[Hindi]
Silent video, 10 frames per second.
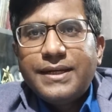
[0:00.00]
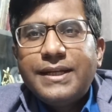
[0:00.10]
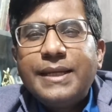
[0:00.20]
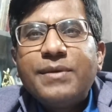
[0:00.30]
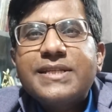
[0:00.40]

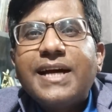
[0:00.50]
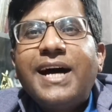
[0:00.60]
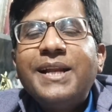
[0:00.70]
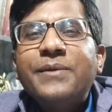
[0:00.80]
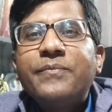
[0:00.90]

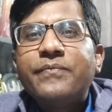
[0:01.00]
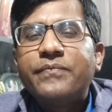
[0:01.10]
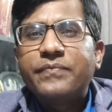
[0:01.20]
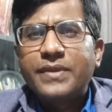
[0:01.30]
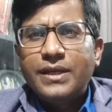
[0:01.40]
नमस्कार
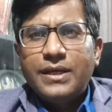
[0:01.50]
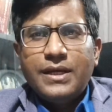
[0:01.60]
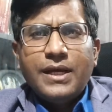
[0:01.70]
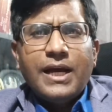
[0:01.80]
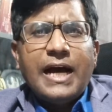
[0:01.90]

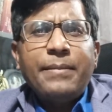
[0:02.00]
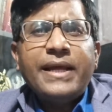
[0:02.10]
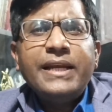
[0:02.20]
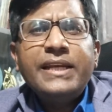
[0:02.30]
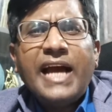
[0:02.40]

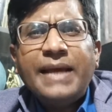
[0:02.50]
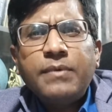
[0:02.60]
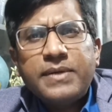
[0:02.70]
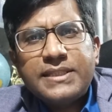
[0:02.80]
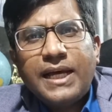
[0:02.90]
हमारी न्याय
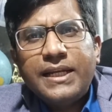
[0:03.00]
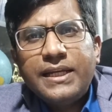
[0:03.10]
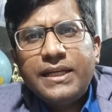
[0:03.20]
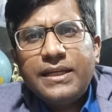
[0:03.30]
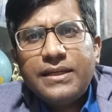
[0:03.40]
व्यवस्था ने
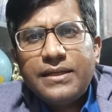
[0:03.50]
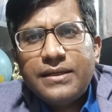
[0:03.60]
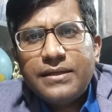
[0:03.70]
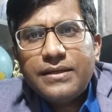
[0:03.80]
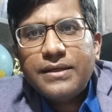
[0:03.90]

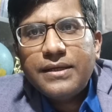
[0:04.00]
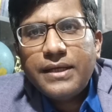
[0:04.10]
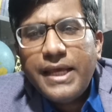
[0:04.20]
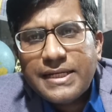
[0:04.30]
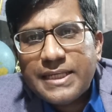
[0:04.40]

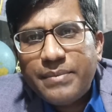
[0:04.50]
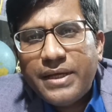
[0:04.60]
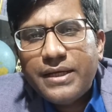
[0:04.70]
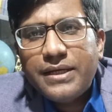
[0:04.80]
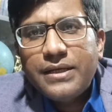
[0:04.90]
एक
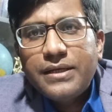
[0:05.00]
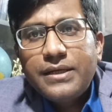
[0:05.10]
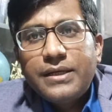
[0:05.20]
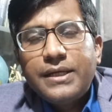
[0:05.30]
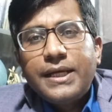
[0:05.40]
समय
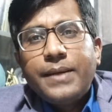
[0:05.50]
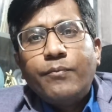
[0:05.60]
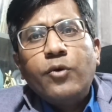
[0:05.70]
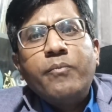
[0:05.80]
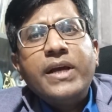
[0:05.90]

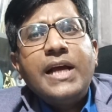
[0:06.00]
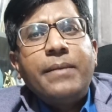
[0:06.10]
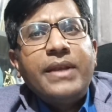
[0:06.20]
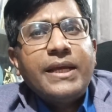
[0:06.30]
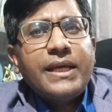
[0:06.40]
मुंबई
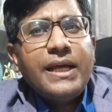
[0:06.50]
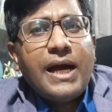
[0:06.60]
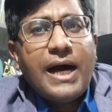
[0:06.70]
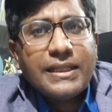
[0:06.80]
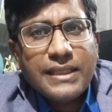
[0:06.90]
हमले के
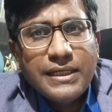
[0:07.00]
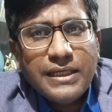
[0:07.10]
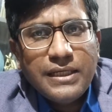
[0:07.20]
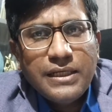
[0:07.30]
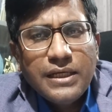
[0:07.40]

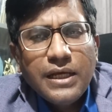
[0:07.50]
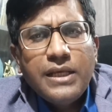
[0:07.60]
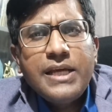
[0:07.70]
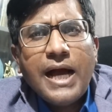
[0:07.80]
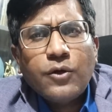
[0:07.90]
आतंकी
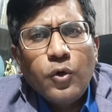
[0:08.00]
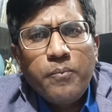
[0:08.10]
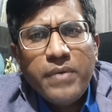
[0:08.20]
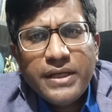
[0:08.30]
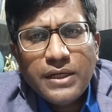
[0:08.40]

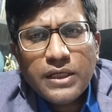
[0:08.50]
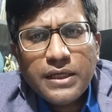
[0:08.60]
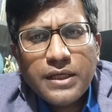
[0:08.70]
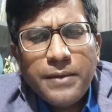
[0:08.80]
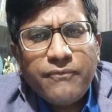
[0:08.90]
याकूब मेनन
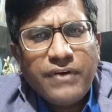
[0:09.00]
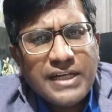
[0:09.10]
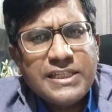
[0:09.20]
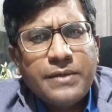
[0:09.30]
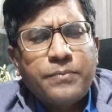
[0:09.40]
की
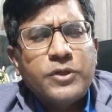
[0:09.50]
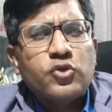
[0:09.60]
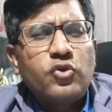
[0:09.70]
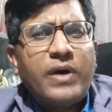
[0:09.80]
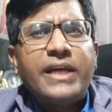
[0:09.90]
फांसी की
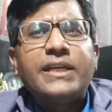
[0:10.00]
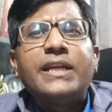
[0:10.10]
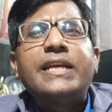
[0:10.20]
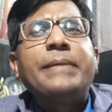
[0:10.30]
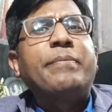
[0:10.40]
सुनवाई के
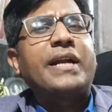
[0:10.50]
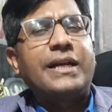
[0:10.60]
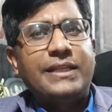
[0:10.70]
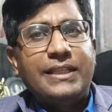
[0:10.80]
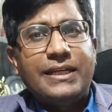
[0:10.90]
लिए बड़ा
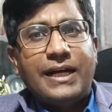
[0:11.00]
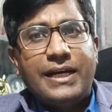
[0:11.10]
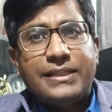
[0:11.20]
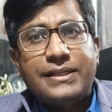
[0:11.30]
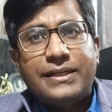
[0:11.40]
दिल
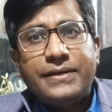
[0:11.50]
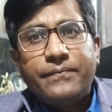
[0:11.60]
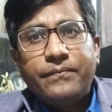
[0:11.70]
दिखाया था